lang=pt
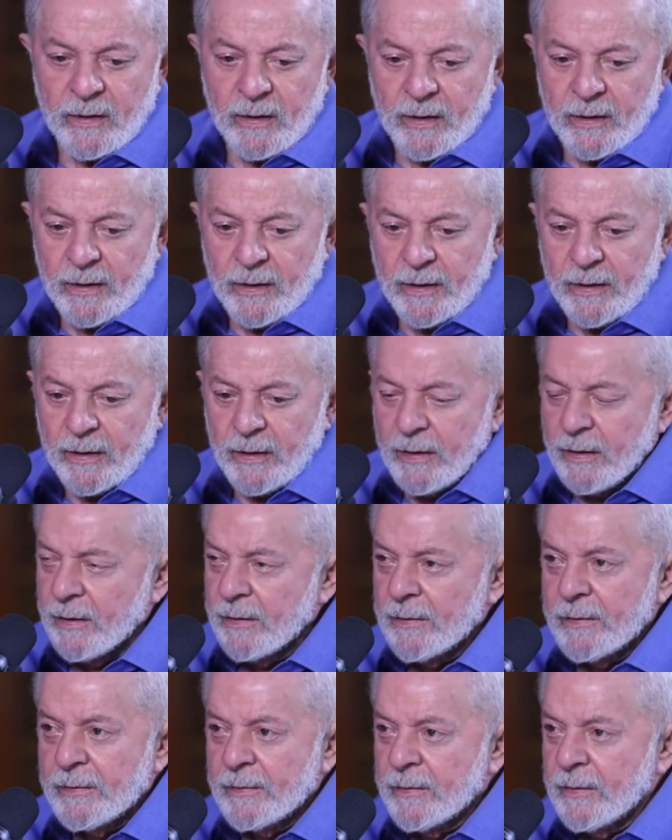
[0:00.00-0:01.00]
Uh,
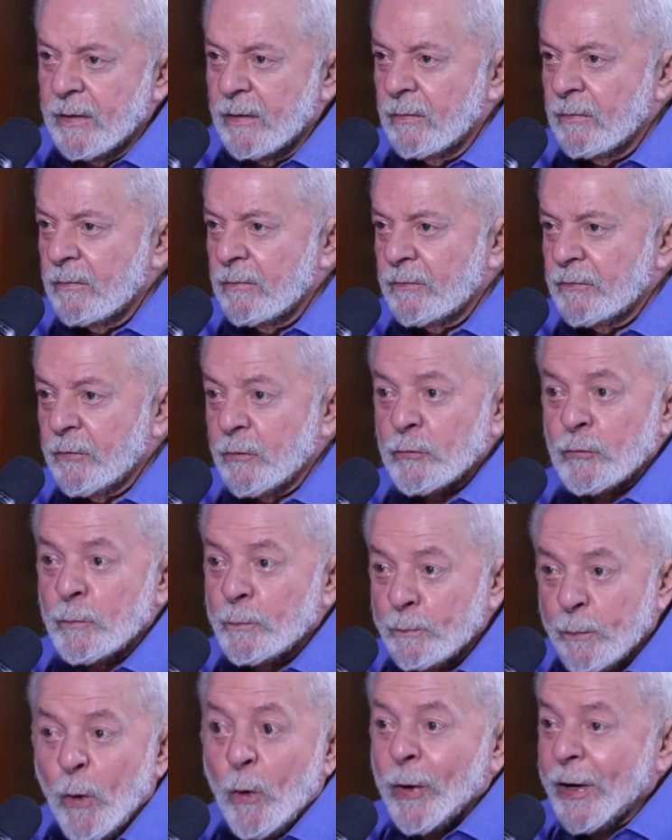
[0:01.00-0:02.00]
não foram
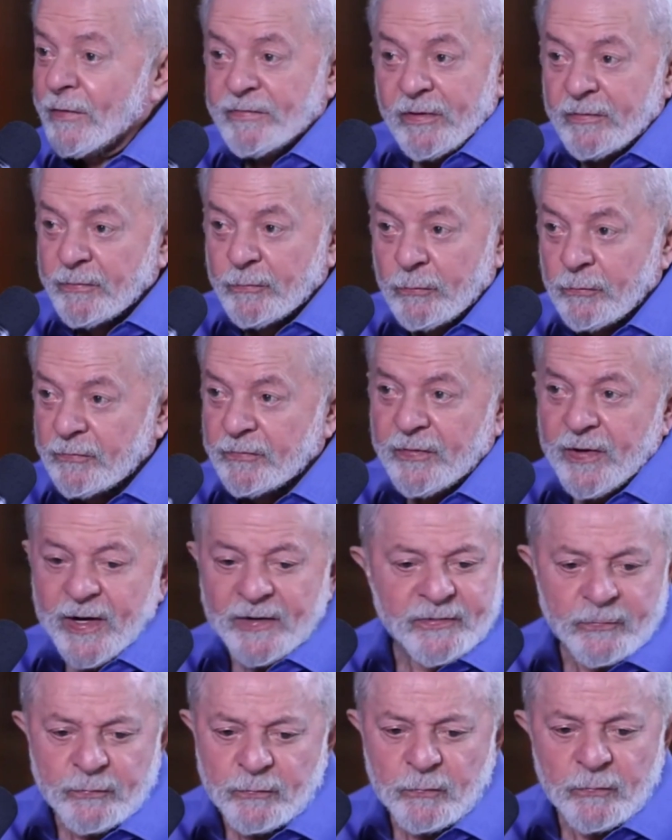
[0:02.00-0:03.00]
poucas as
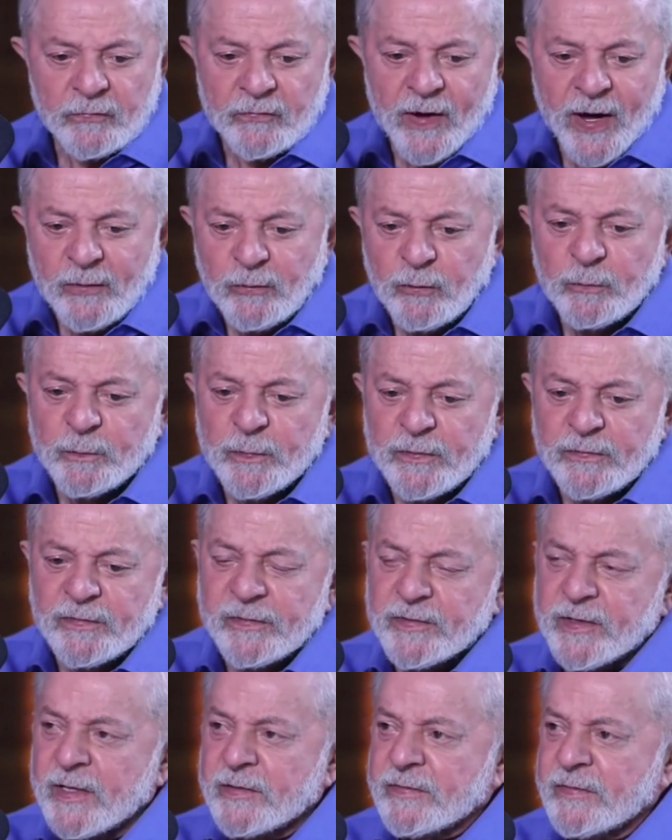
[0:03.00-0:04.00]
conversas com vários
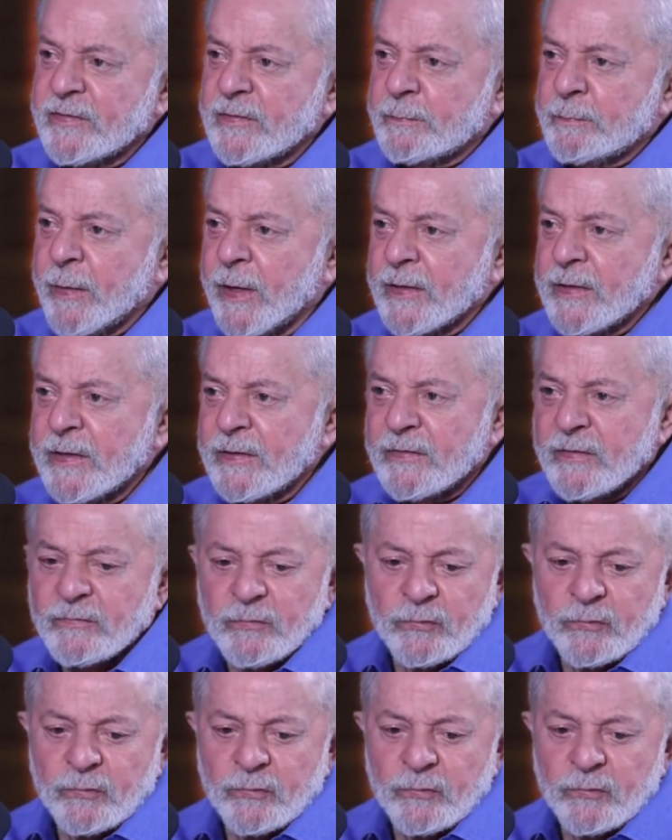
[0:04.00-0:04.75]
presidentes de países,